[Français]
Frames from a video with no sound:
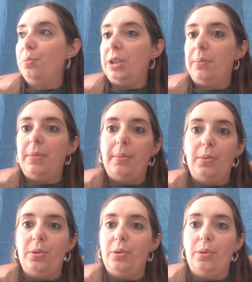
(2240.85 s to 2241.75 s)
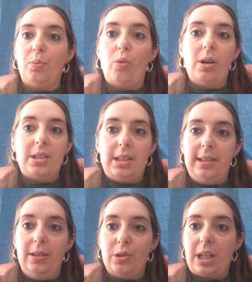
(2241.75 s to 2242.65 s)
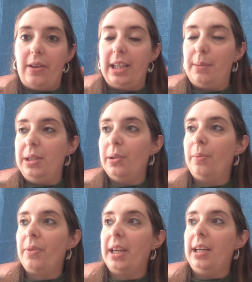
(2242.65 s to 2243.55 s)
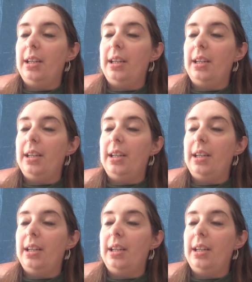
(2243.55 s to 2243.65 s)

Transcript: ou peut-être même moins si je travaille qu'à mi-temps,